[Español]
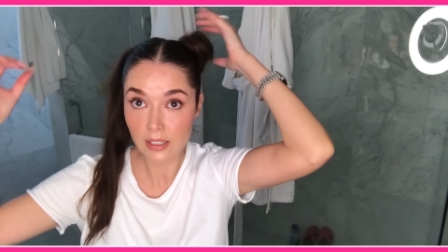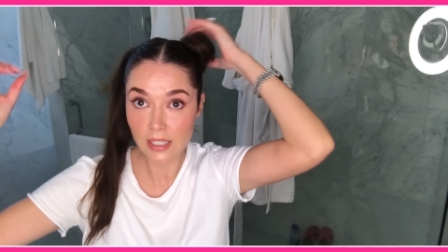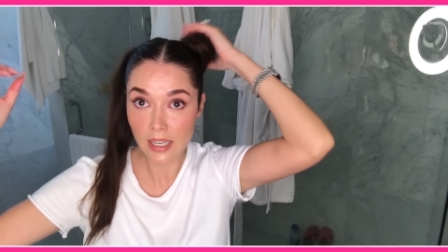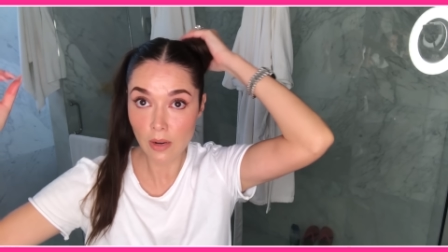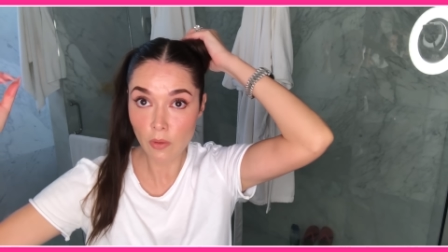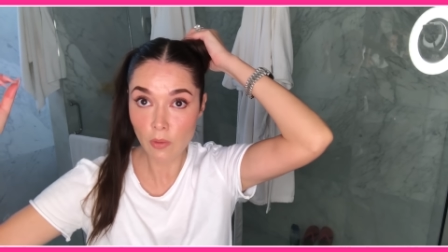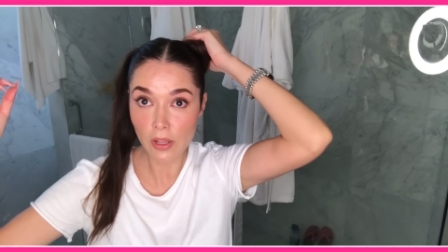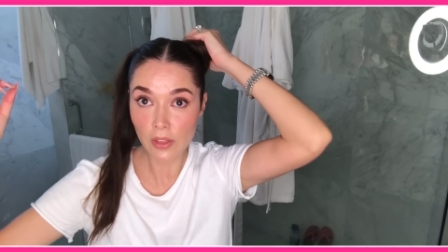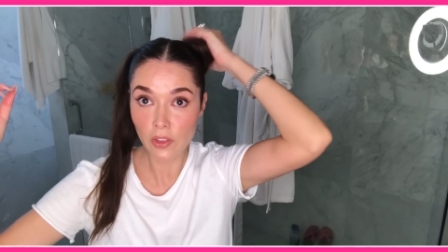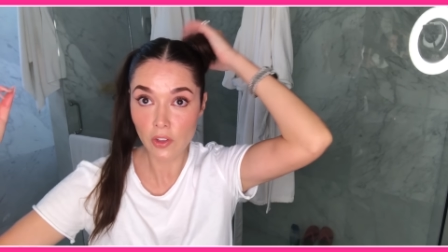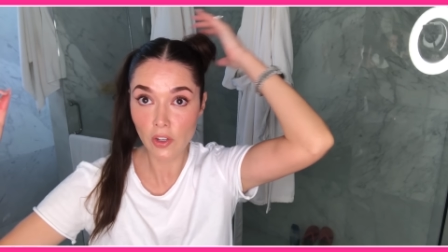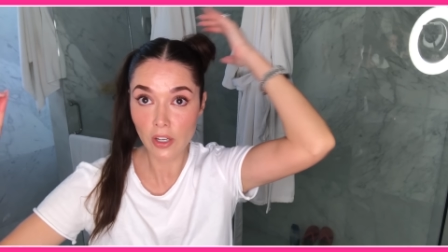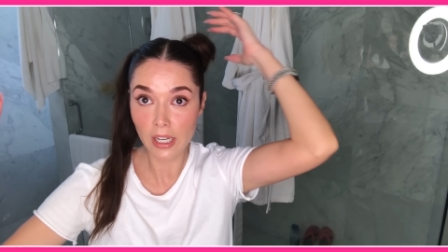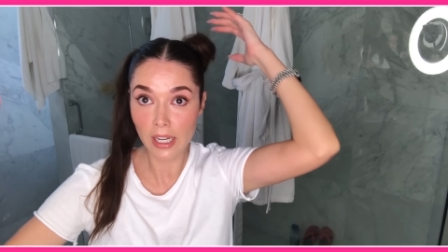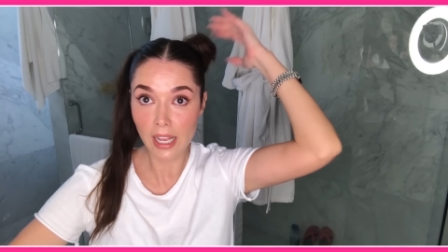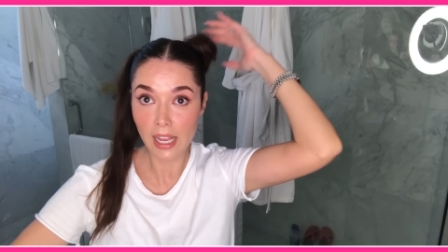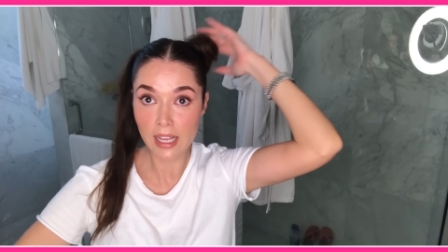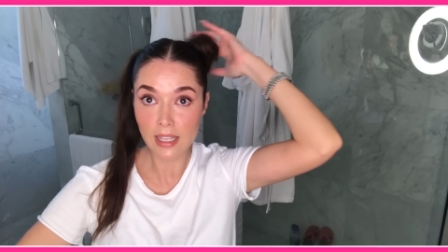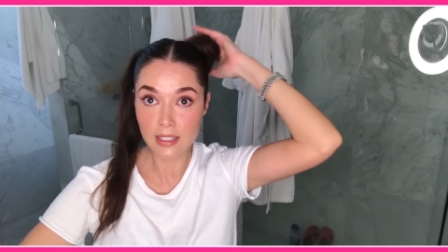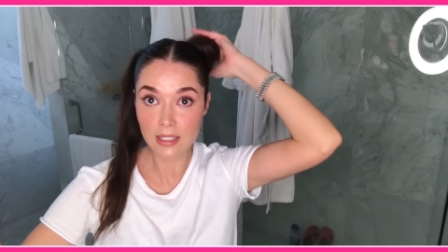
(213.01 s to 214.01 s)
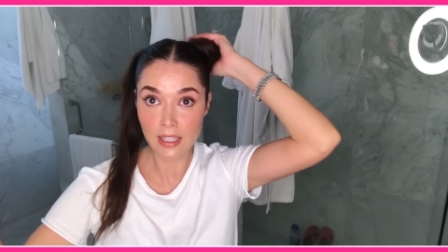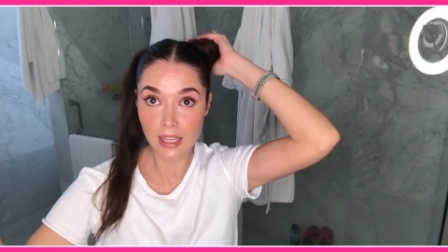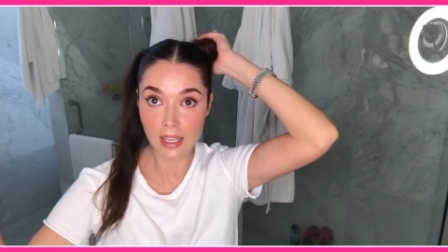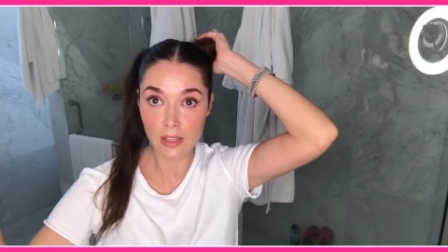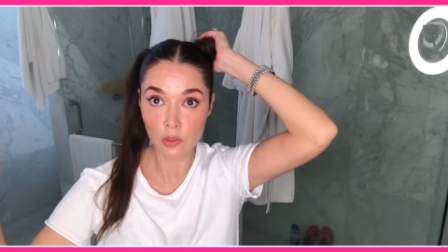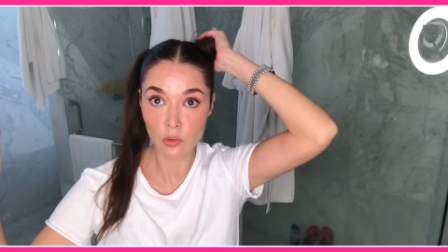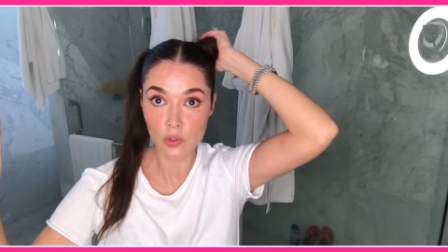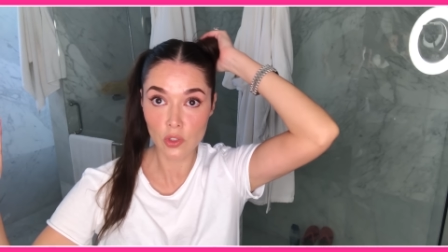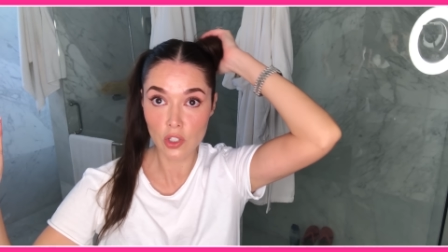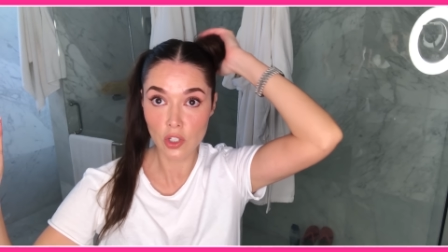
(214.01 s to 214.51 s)
Ya cuando creas
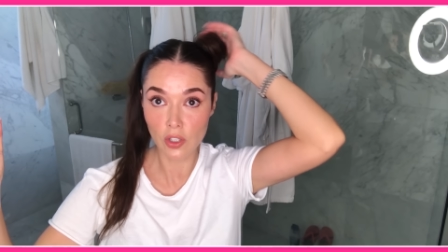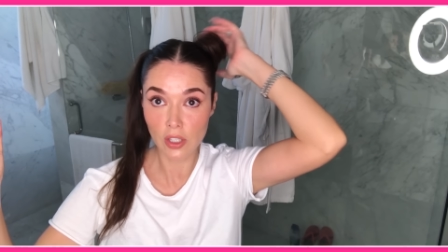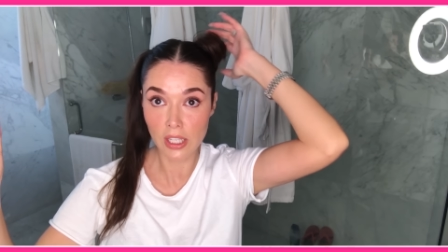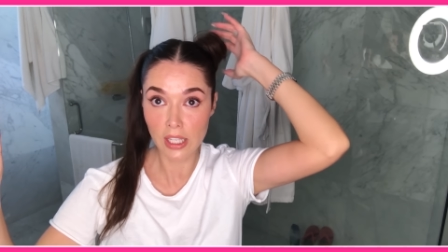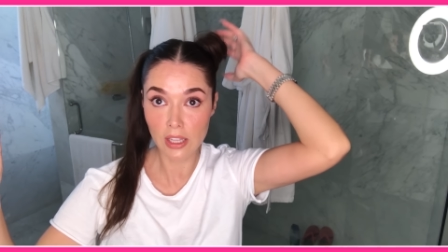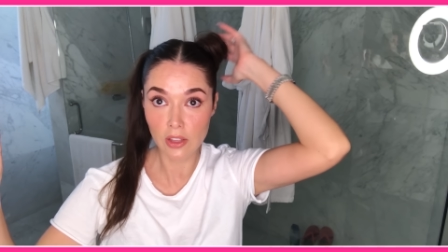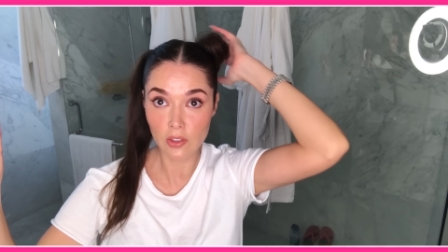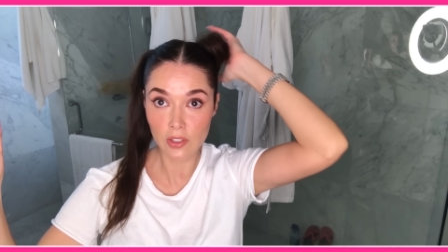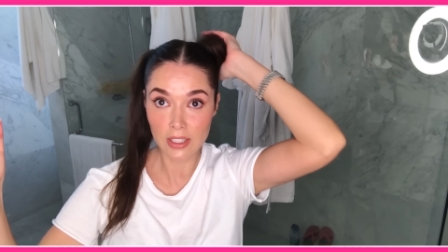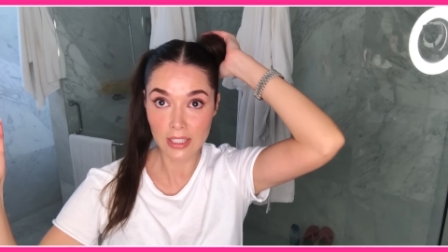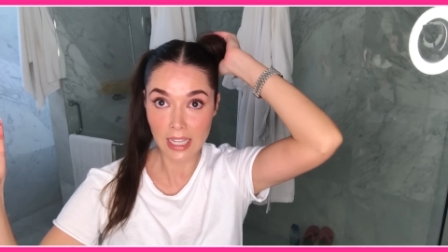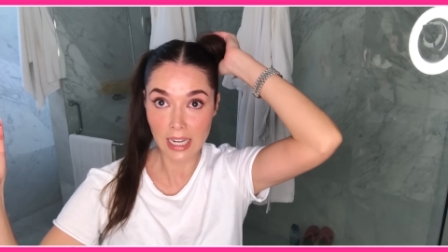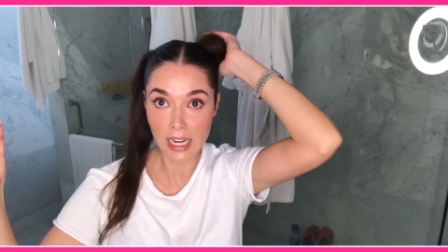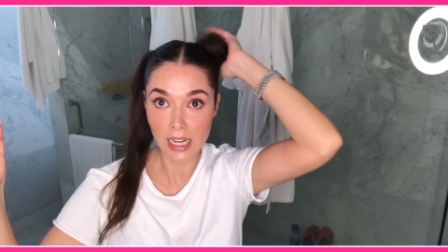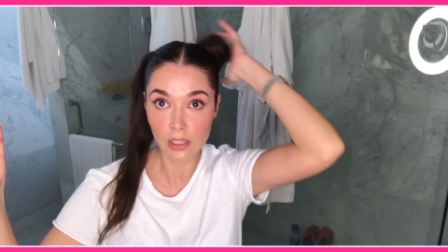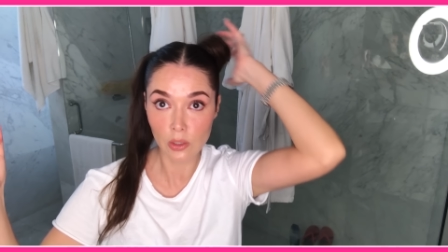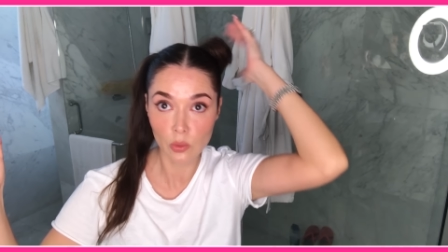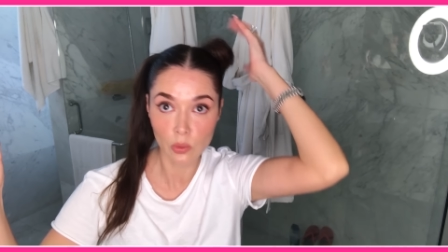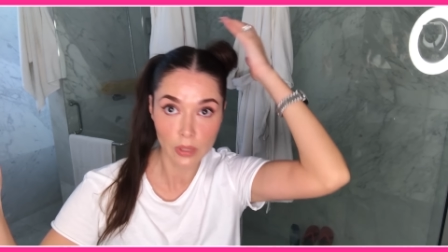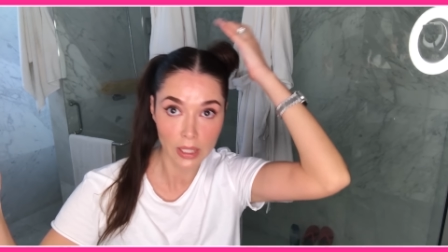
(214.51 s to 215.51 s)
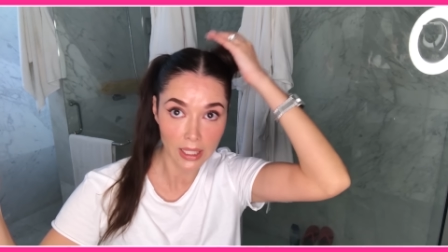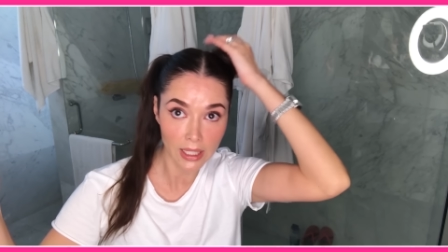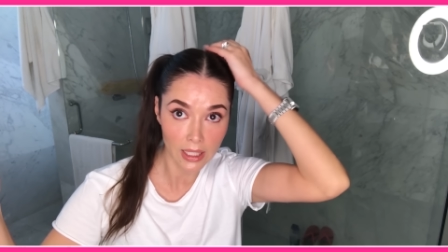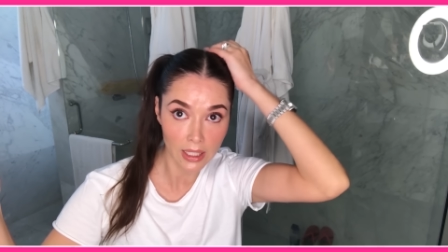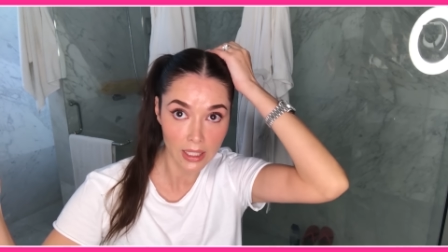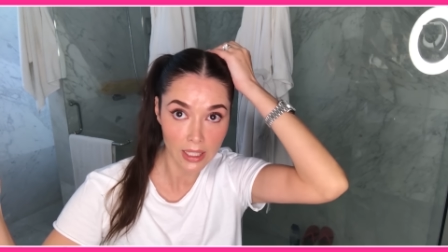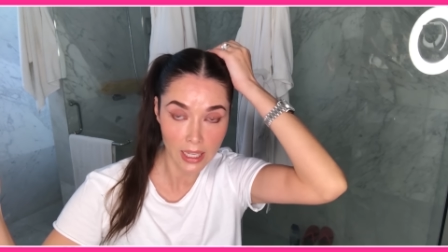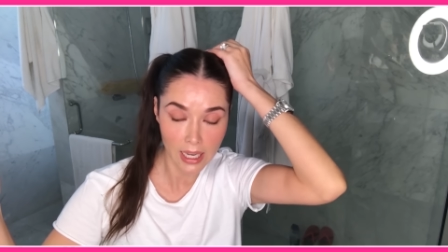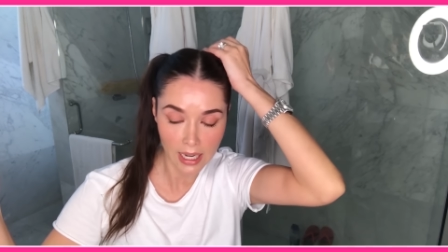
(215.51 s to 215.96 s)
que tu chonguito está a la altura que